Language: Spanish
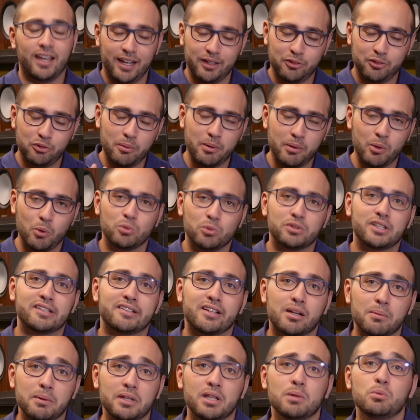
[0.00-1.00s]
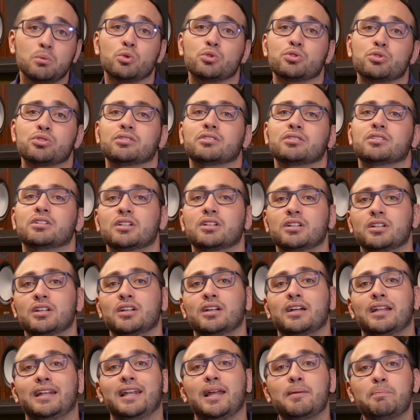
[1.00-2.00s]
Esta pregunta se repite mucho.
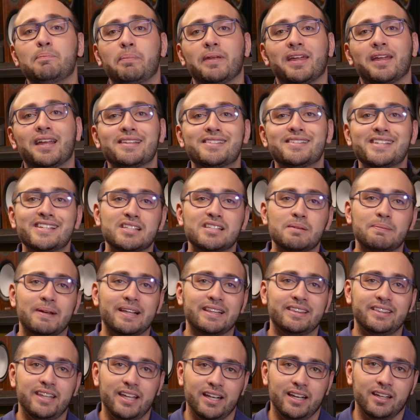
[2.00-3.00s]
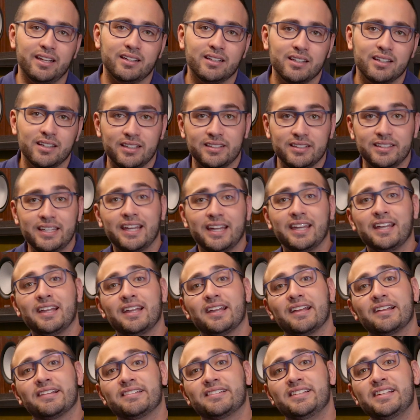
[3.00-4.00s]
La impedancia se mantiene, ya
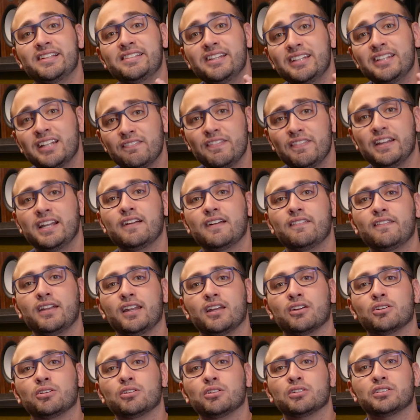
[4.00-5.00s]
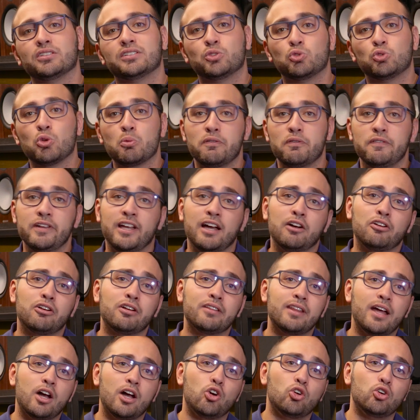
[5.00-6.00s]
que si sin el bicableo tu
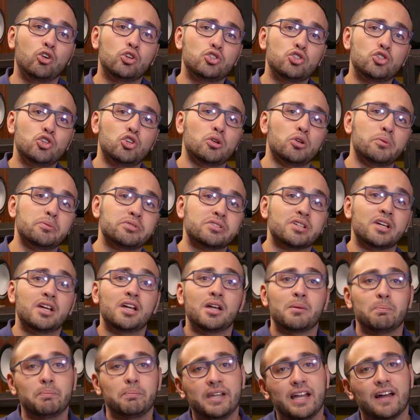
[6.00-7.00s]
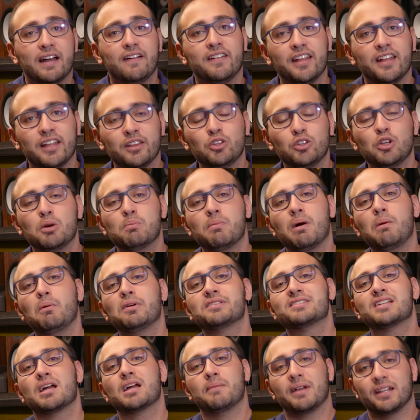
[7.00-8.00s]
amplificador da 8 ohms, bicableando
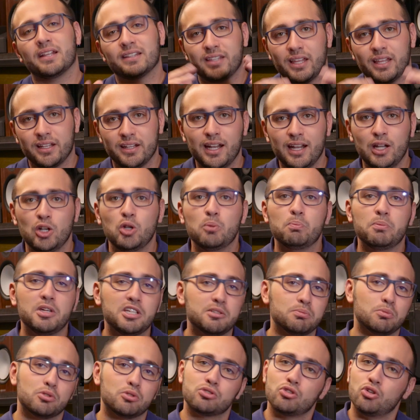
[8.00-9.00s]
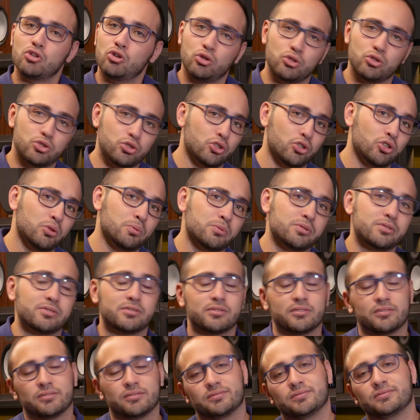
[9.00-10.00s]
vamos a mantener los mismos 8
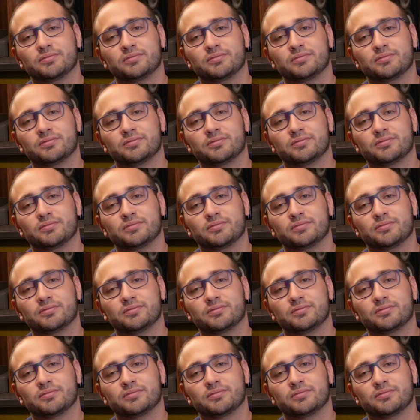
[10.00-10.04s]
ohms.